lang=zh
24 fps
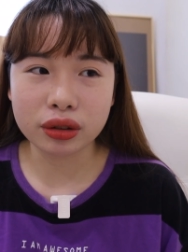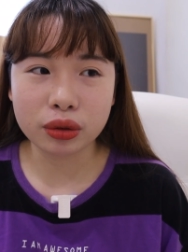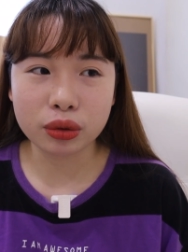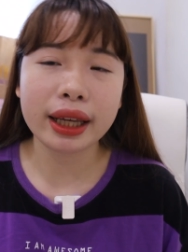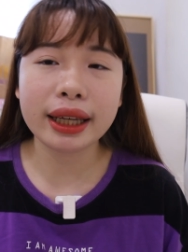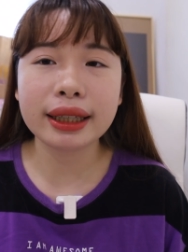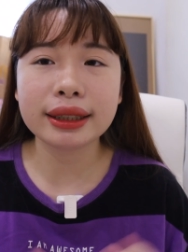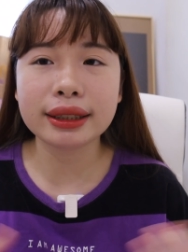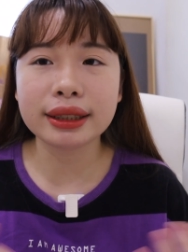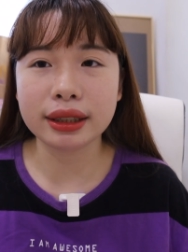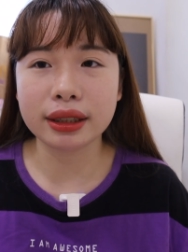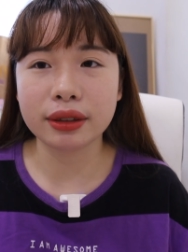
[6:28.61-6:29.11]

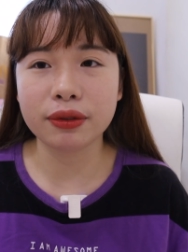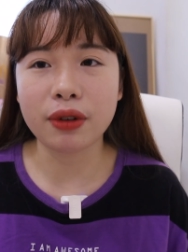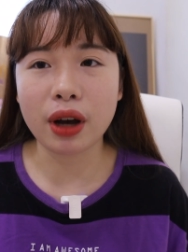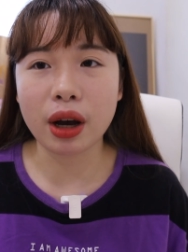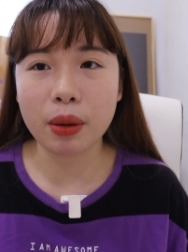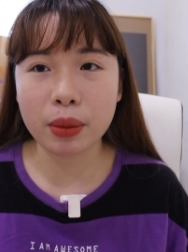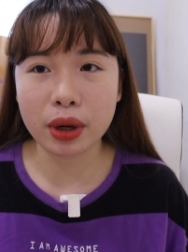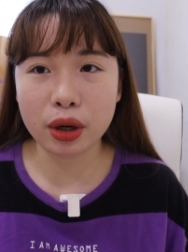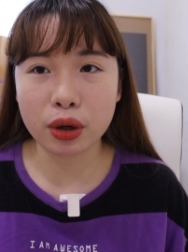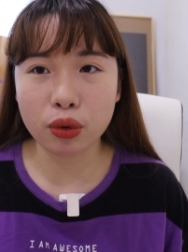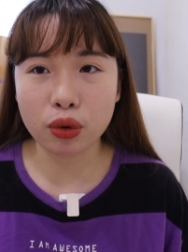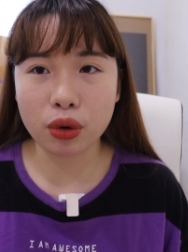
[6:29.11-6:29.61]
疫情方
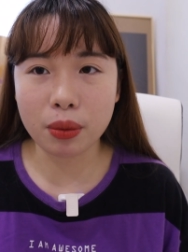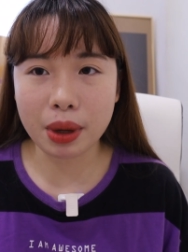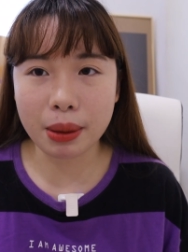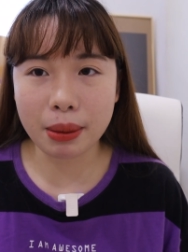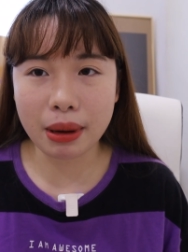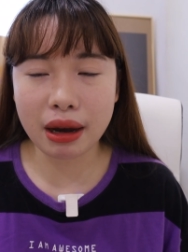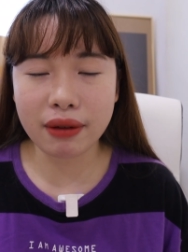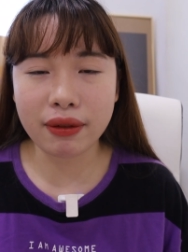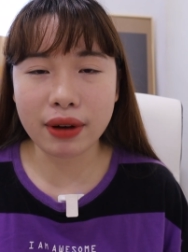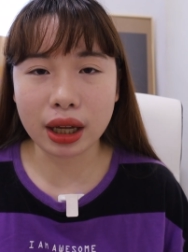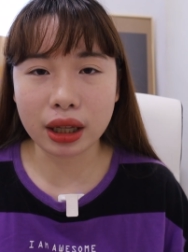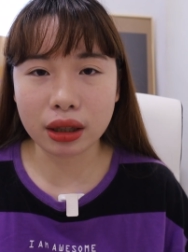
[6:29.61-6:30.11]
面如果没
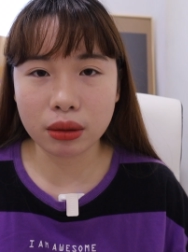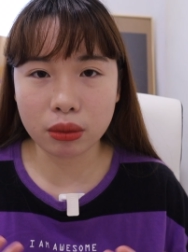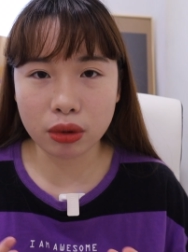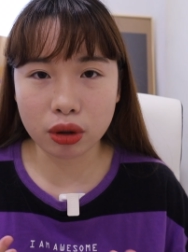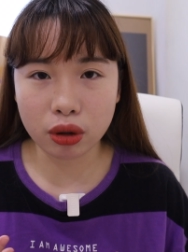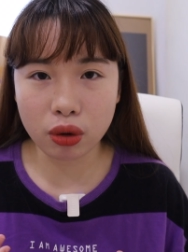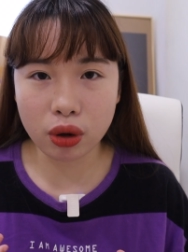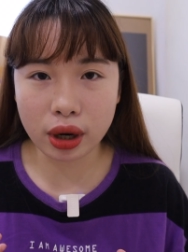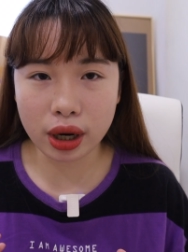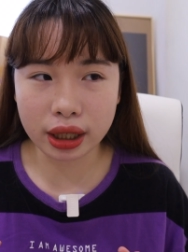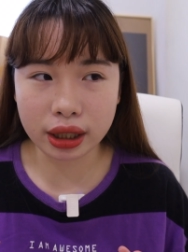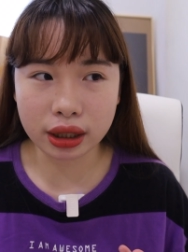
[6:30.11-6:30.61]
办法那么
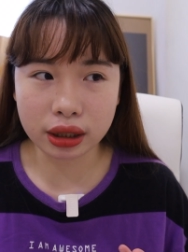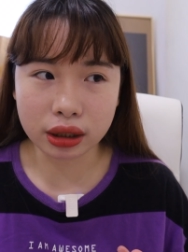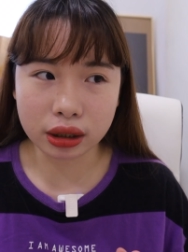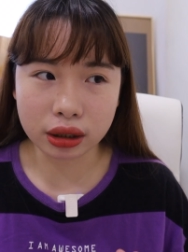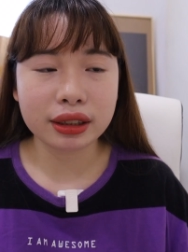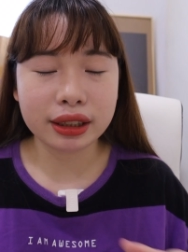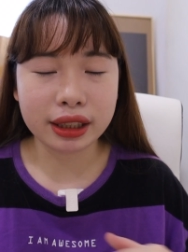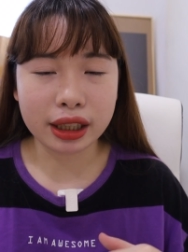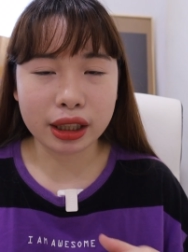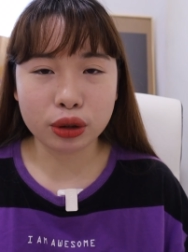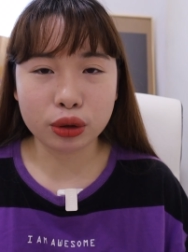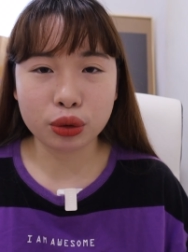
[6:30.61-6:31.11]
快的
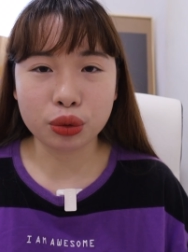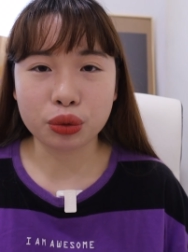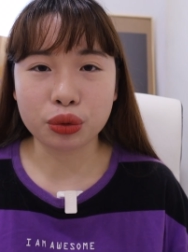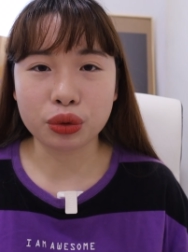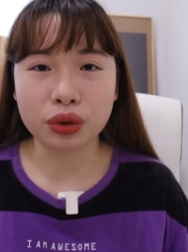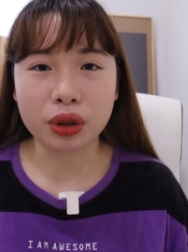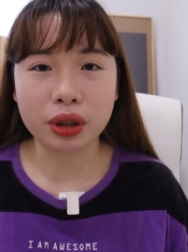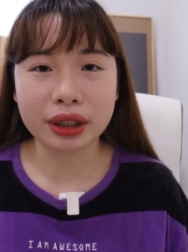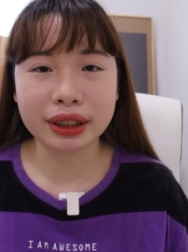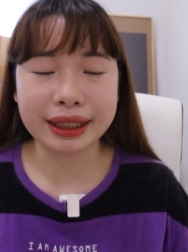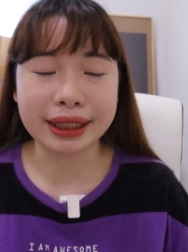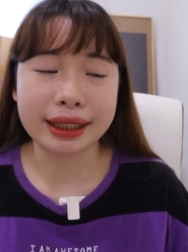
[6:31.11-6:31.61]
解除
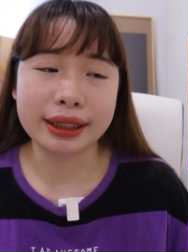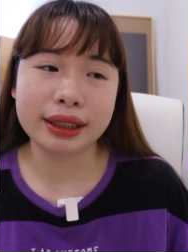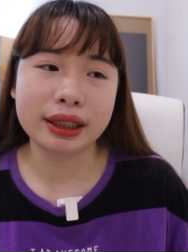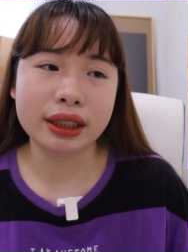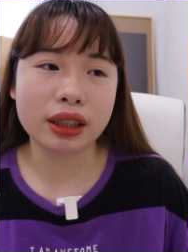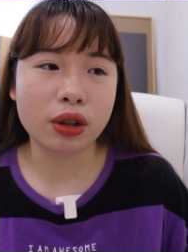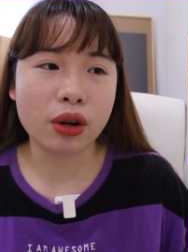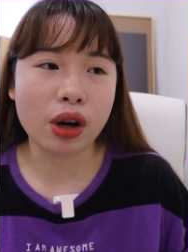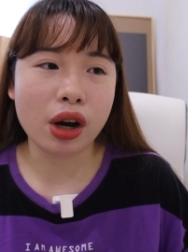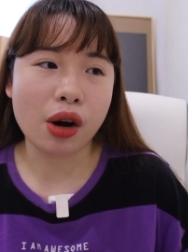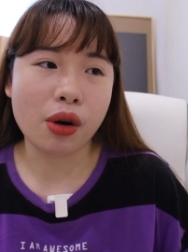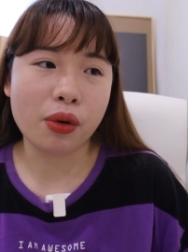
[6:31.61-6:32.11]
咯，解禁
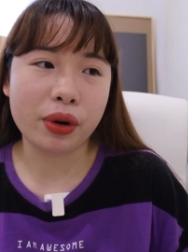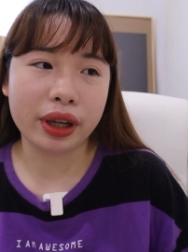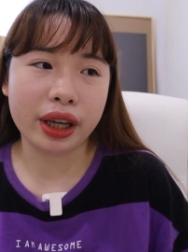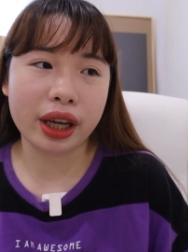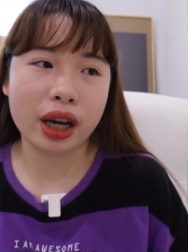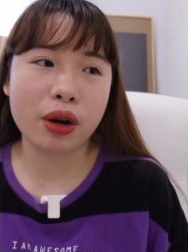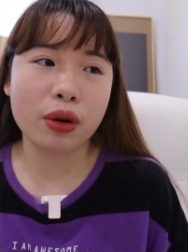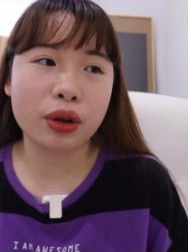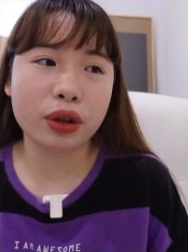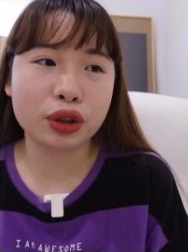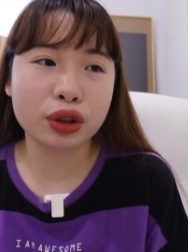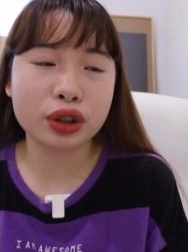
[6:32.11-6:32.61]
的话，我应该
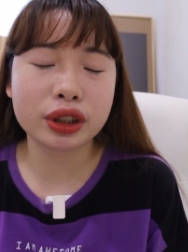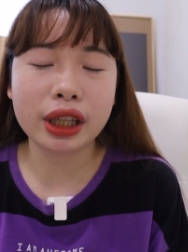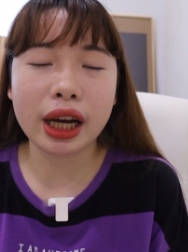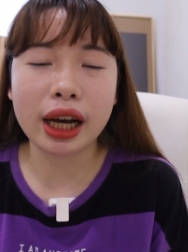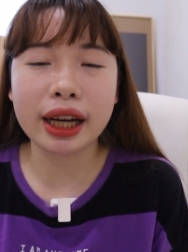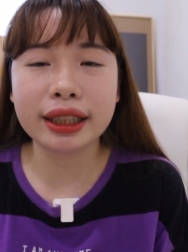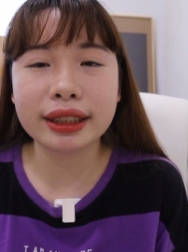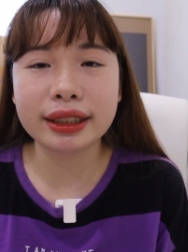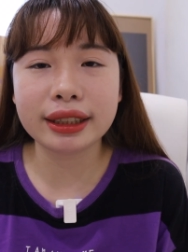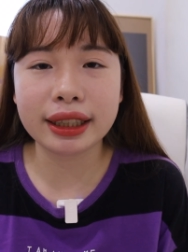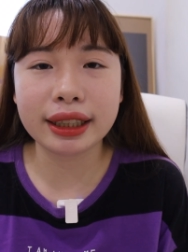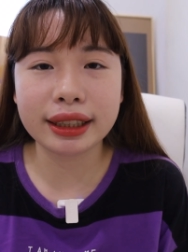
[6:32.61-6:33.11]
会去
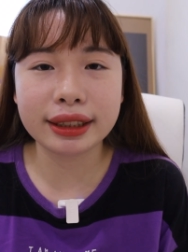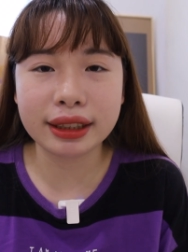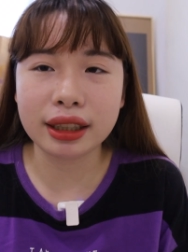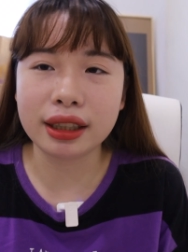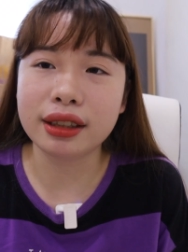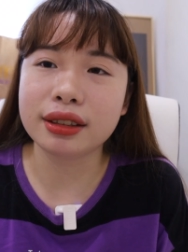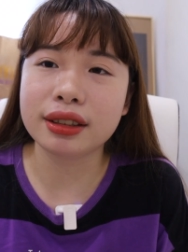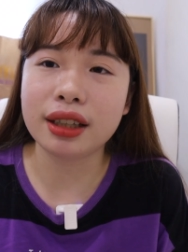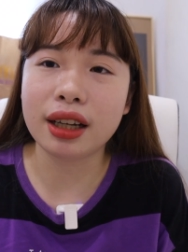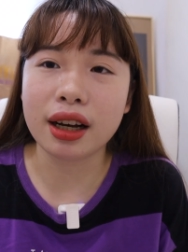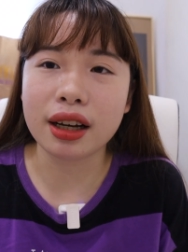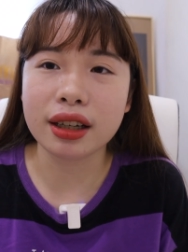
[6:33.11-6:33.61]
上一些
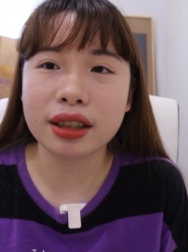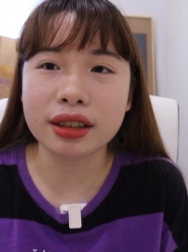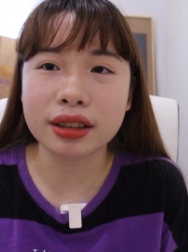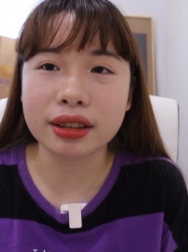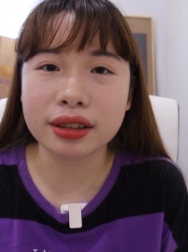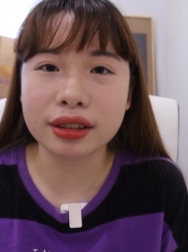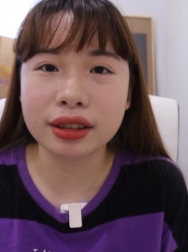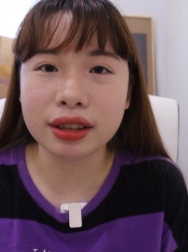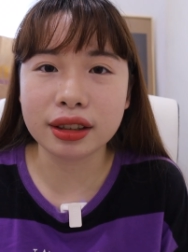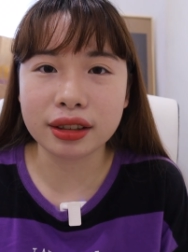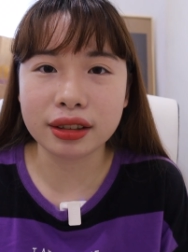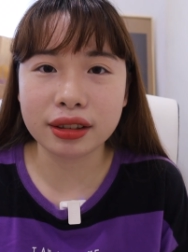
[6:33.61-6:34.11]
线上课
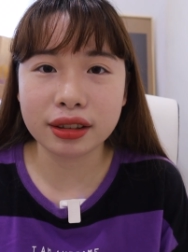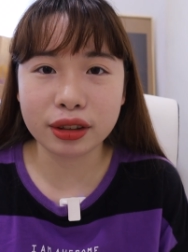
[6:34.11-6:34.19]
程，